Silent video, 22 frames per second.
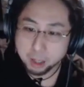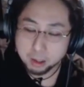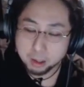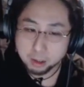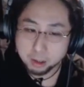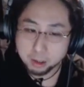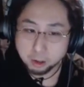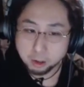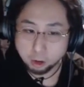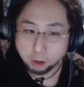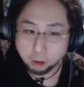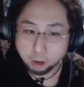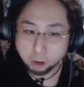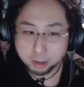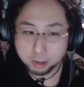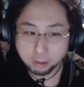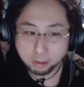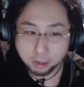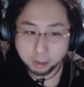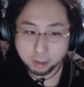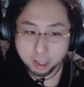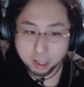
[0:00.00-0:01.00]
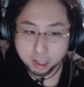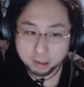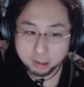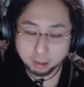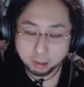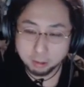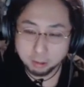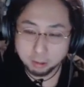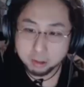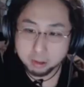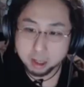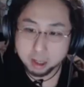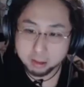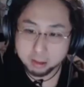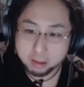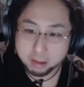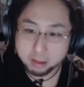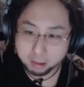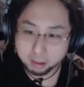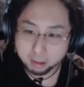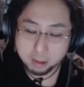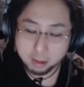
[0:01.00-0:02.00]
コメントの数が多いやつ、
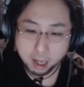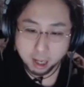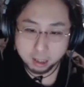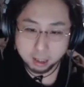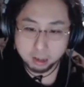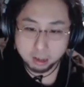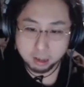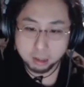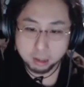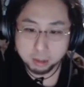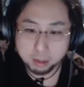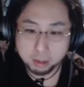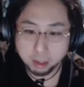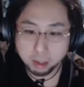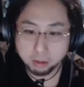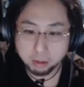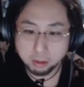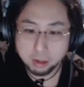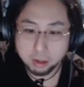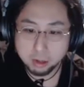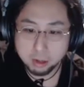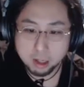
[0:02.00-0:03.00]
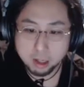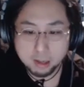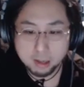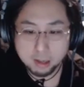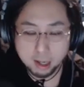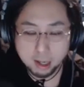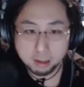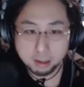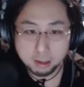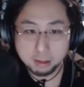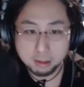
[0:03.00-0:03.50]
アクティブが多いやつが